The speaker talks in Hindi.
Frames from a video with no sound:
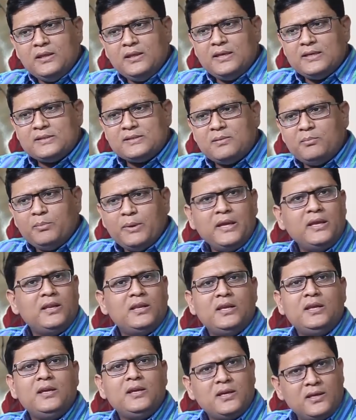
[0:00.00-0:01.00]
ये ऐसा मैं
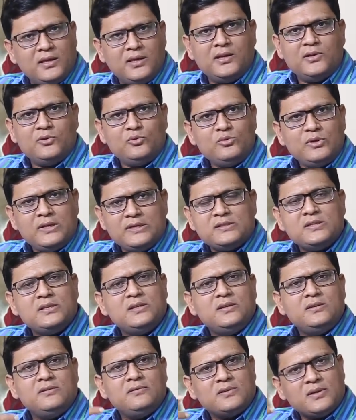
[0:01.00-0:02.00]
नहीं कह रहा हूँ ऐसी
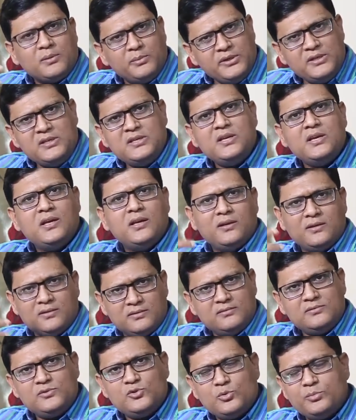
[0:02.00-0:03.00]
कमेटियाँ
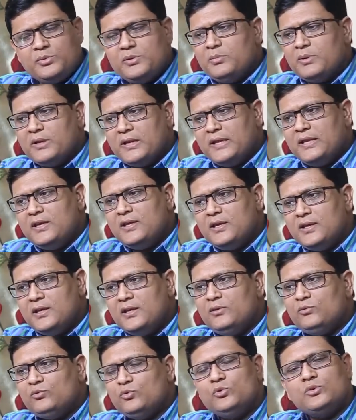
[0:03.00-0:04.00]
जो भी बनाई
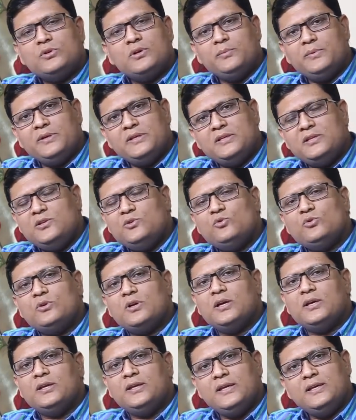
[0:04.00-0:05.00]
गई वो कमेटियों
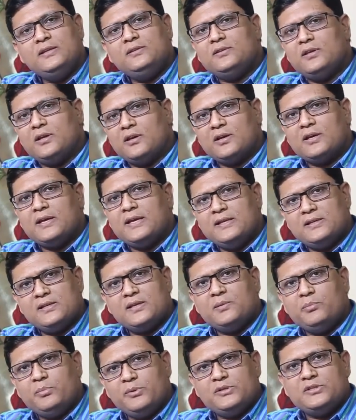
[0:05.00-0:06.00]
का यही तर्क है
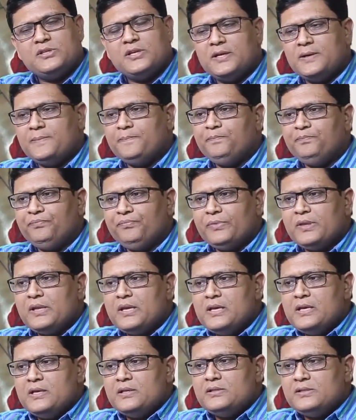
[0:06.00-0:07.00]
इनके पीछे
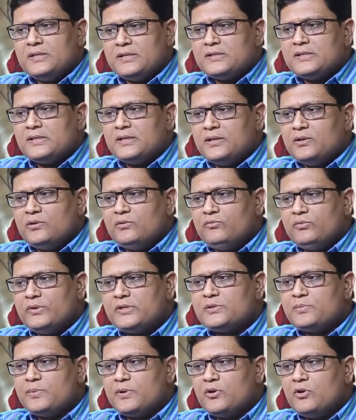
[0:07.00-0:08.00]
जैसे
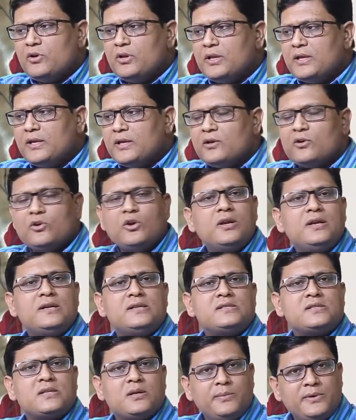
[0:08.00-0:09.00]
वेस्ट बंगाल की एक
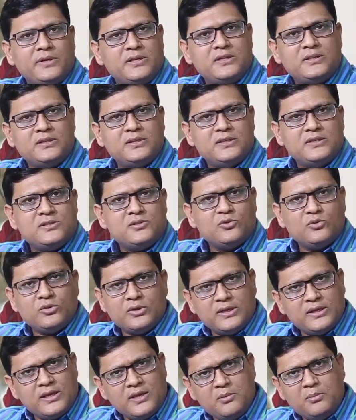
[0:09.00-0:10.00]
रॉलेंड्स कमेटी थी
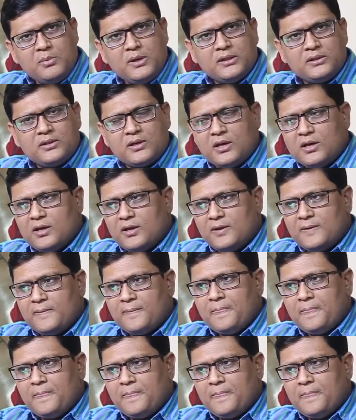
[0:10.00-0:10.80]
जिन्होंने यही बात कहा